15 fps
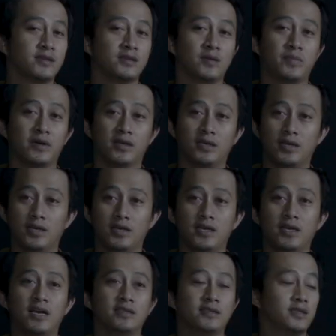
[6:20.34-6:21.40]
seperti
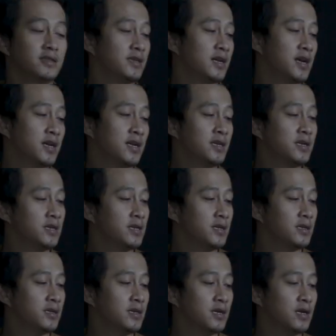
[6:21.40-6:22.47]
ini hasilnya
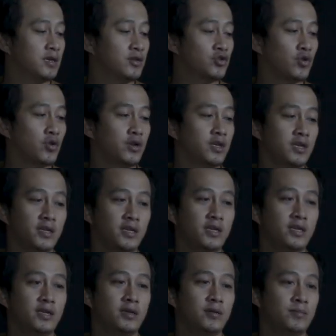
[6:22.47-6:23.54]
dan Sony
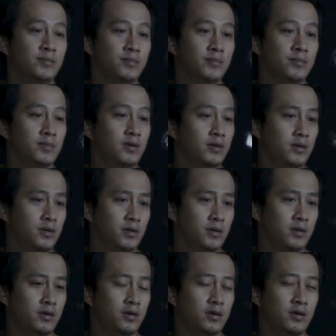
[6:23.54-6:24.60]
ini
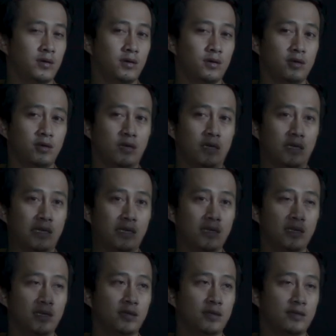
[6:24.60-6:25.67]
uh,
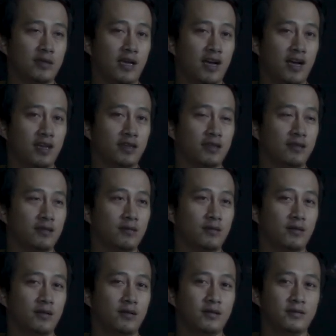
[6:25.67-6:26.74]
ini sangat
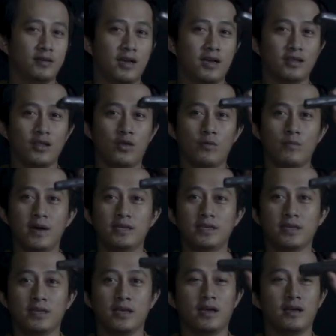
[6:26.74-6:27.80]
sangat low
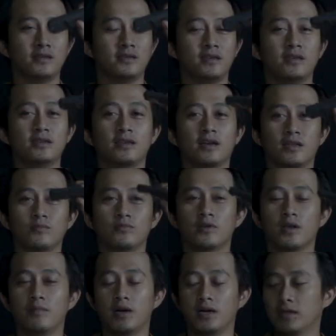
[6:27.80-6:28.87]
budget ya jadi sangat
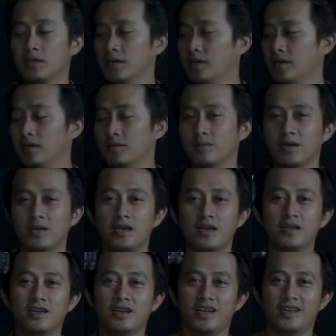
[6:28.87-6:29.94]
murah banget
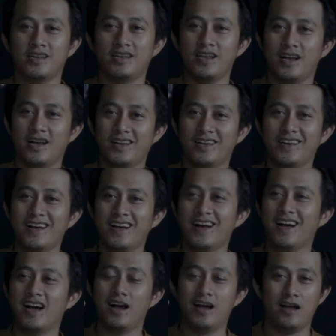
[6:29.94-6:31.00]
beda dengan yang
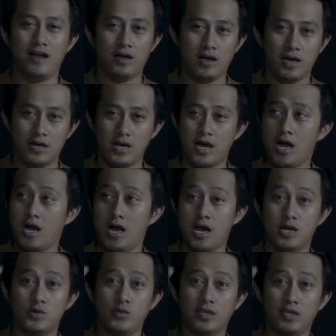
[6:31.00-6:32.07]

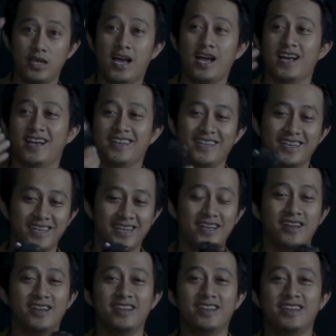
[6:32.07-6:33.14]
ada duitnya
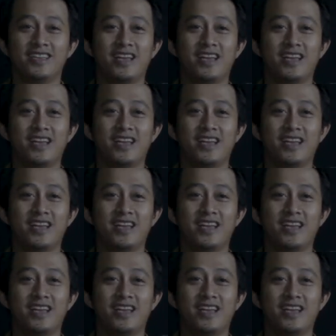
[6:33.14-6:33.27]
mm-hmm.